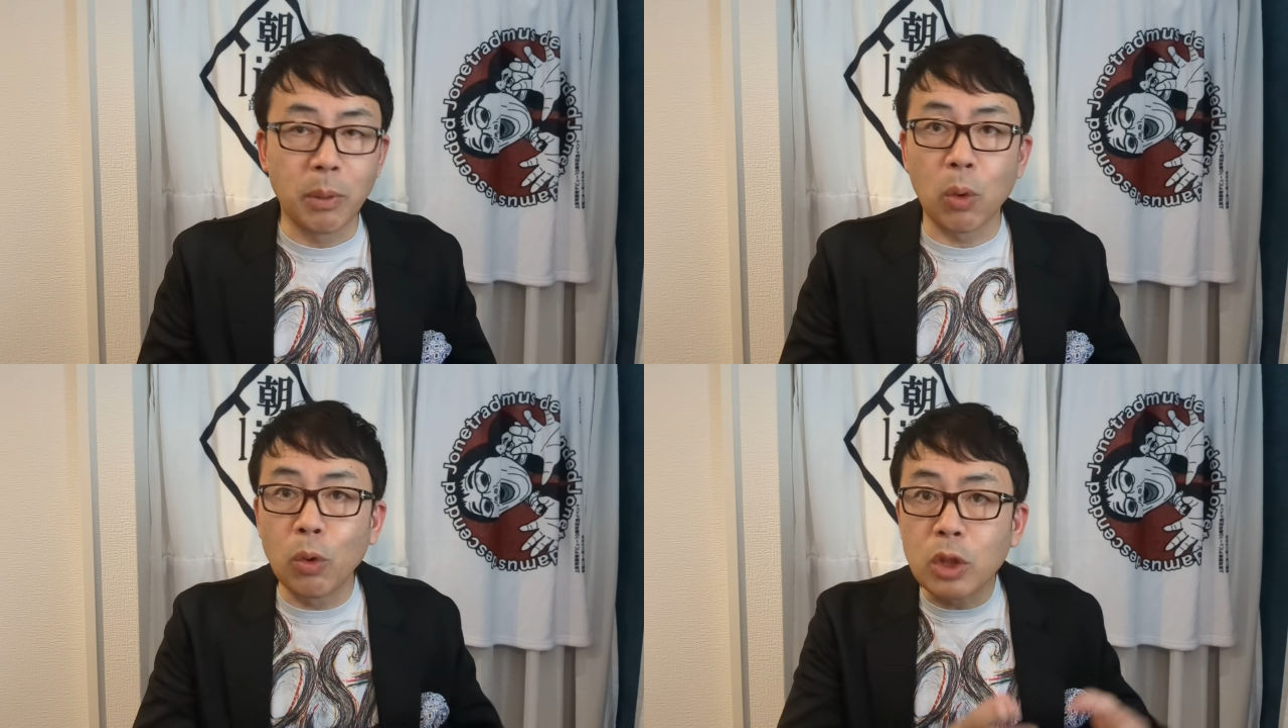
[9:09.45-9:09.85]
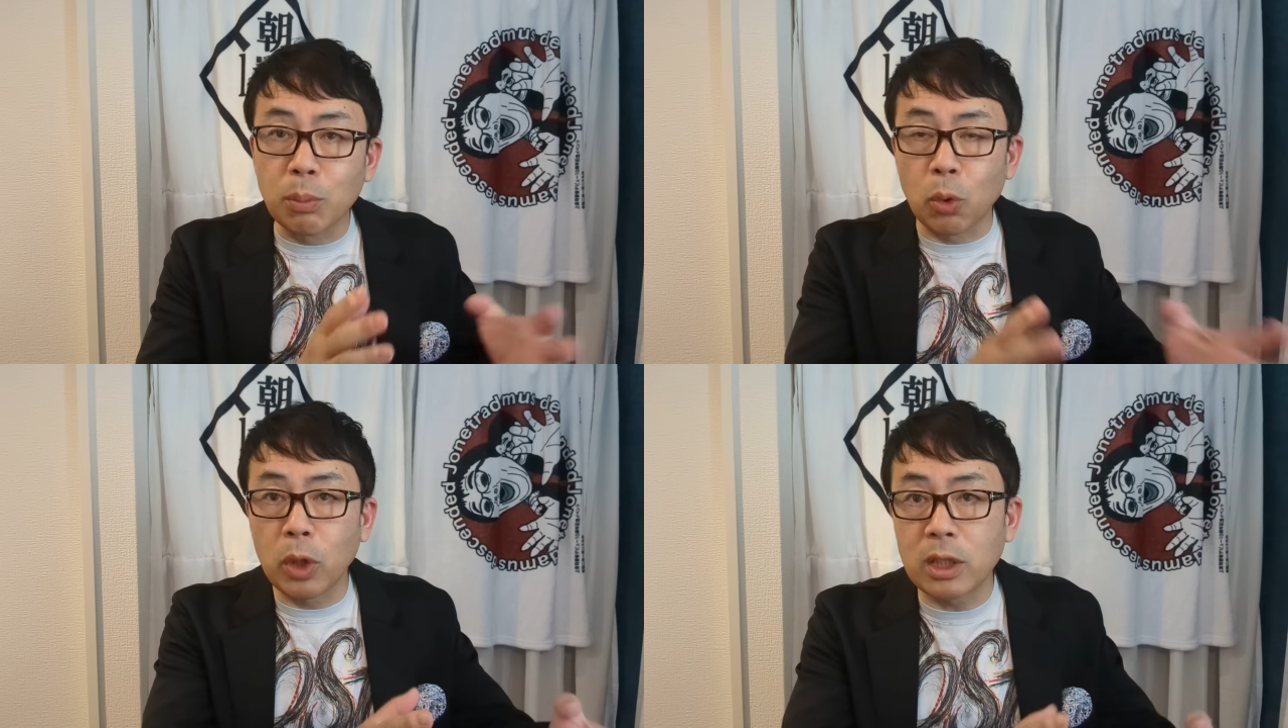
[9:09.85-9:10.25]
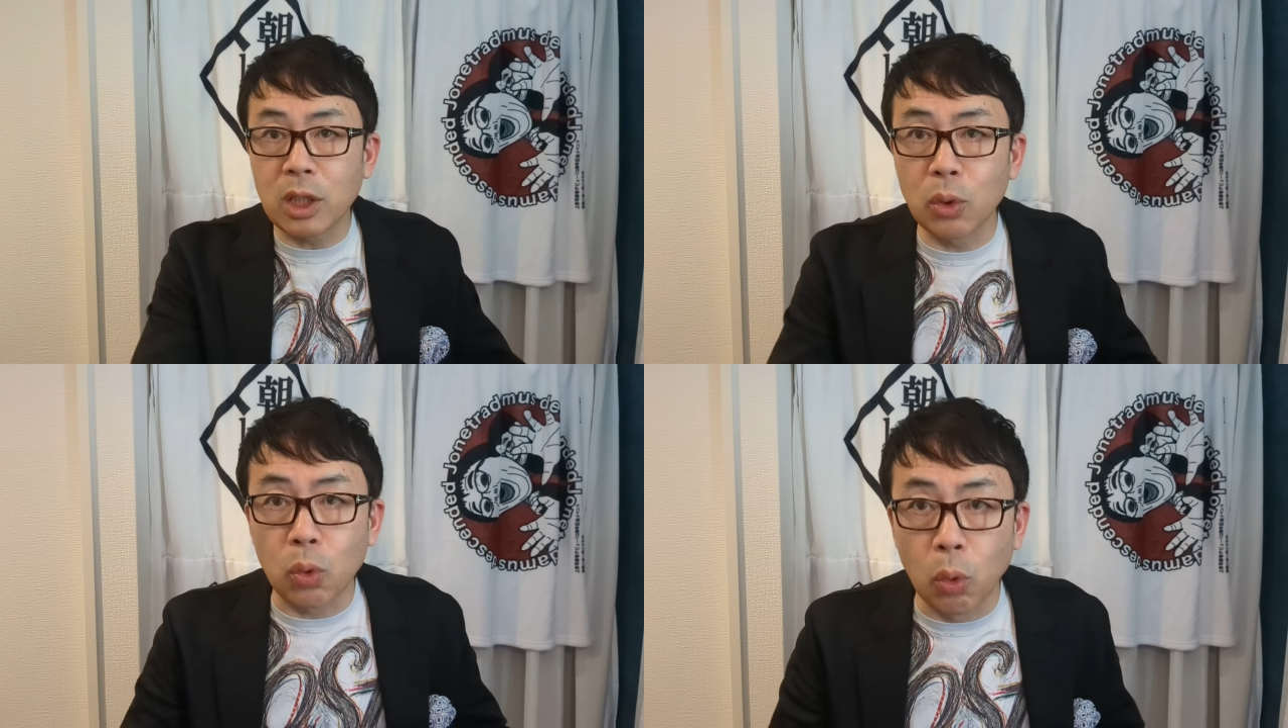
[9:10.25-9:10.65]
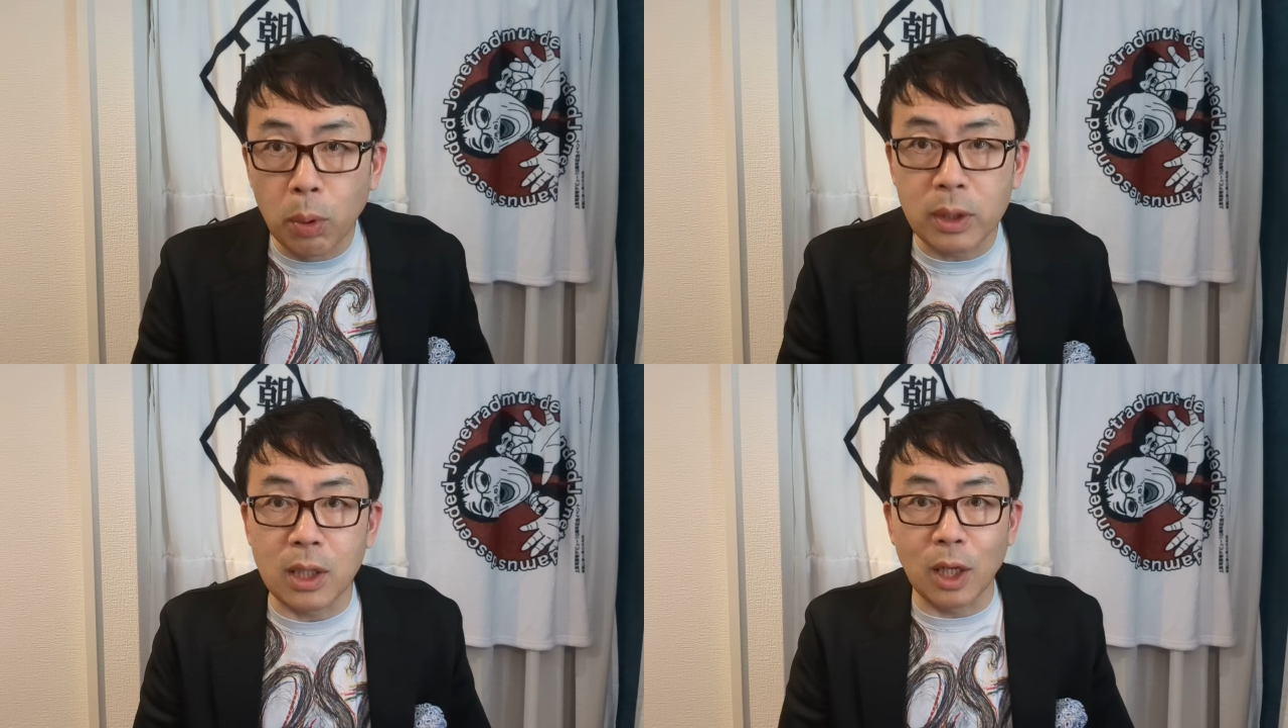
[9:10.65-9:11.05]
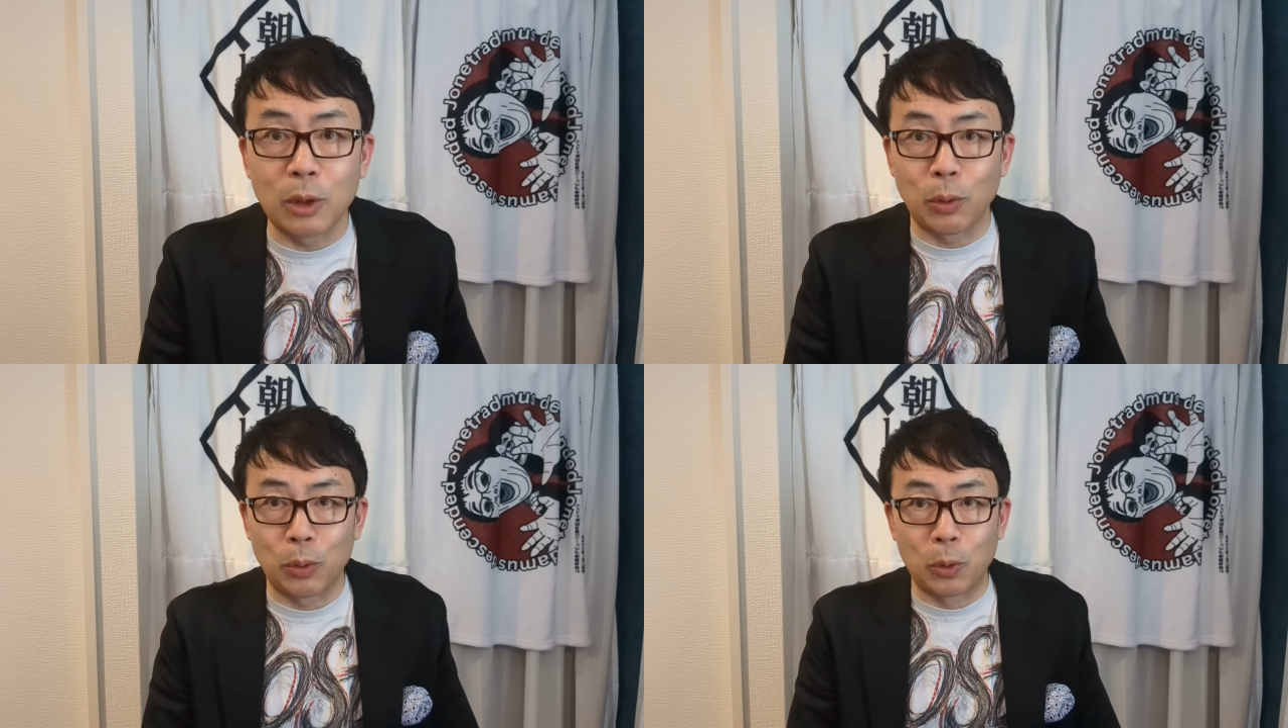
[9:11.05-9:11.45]
ご本人もこの発言よく覚えてな
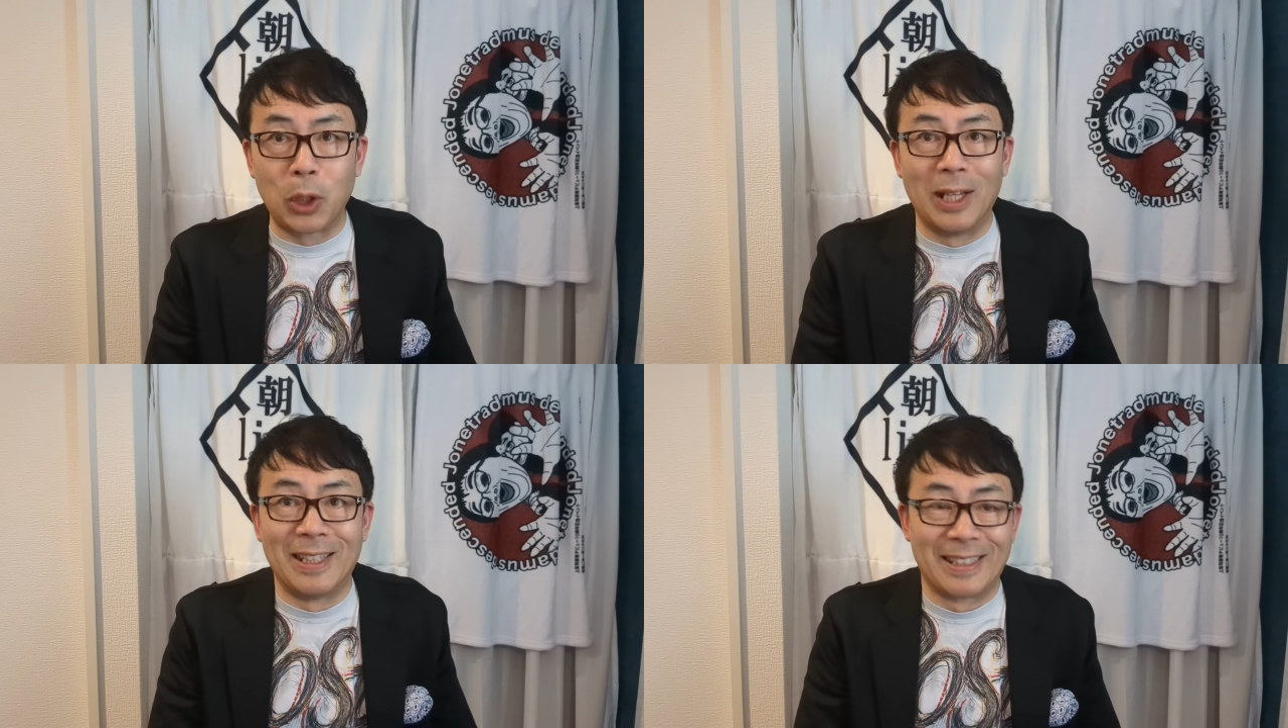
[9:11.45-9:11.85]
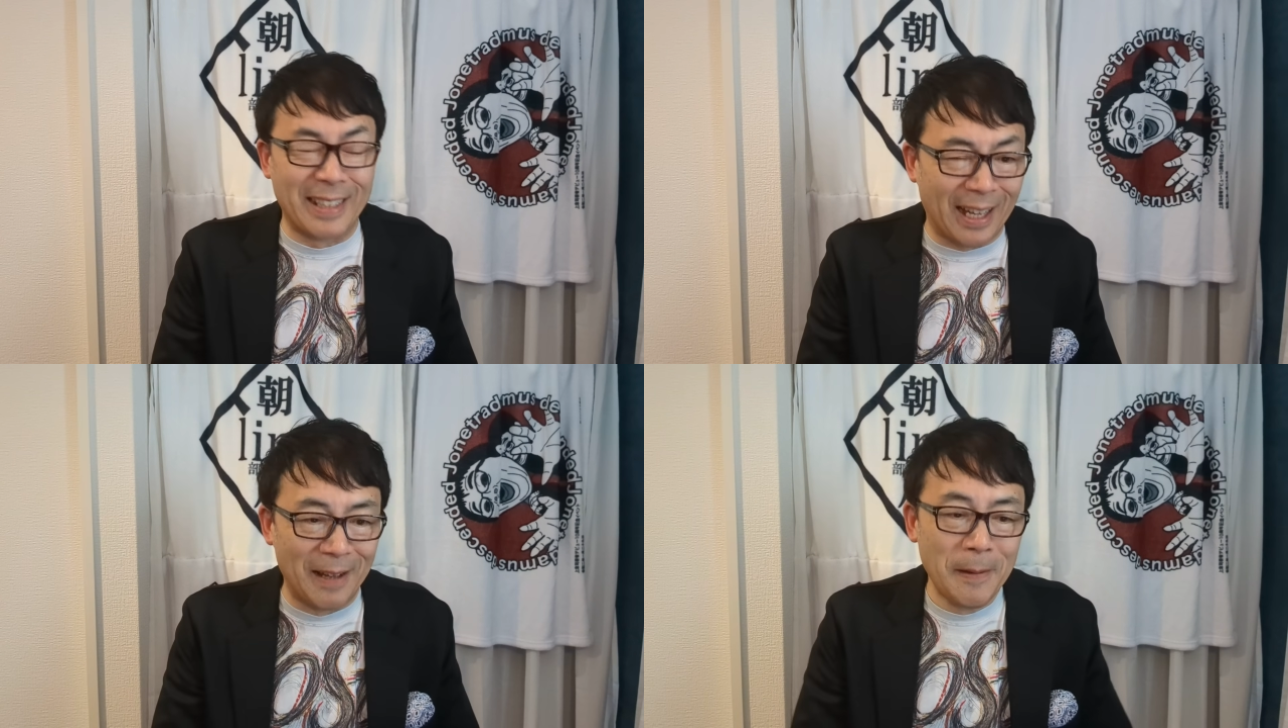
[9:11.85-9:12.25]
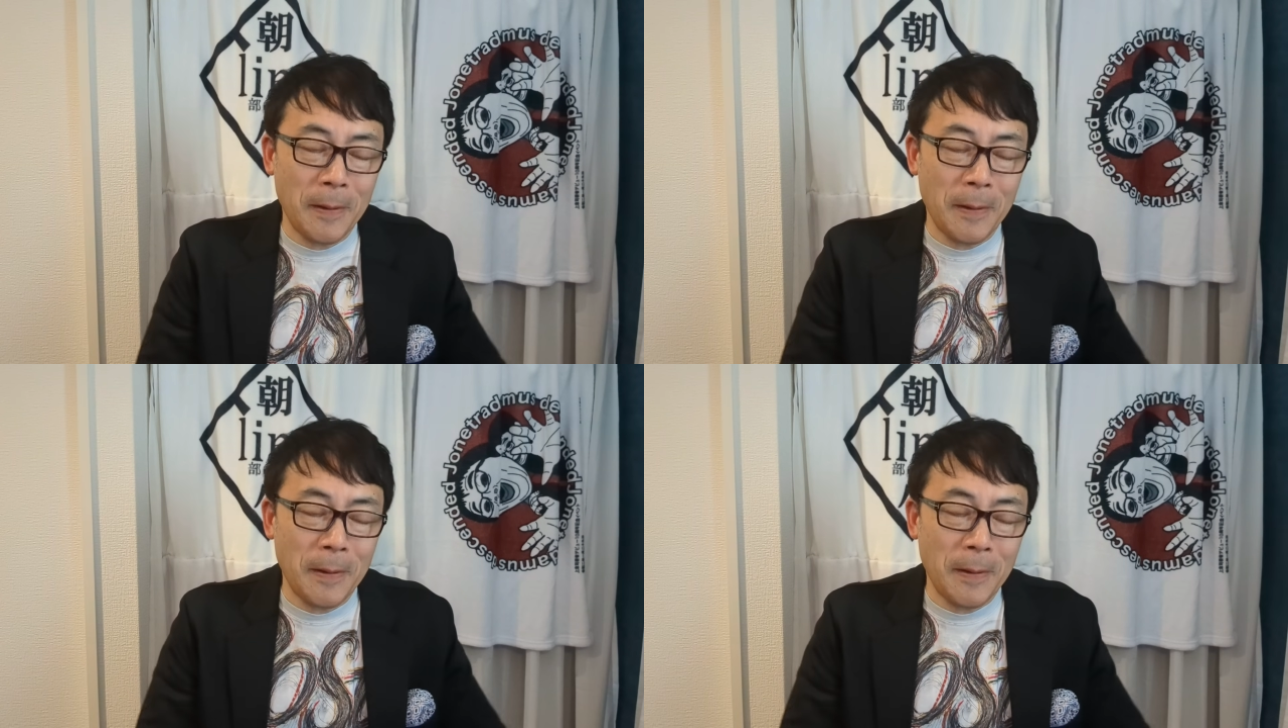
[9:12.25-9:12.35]
いということなんですが、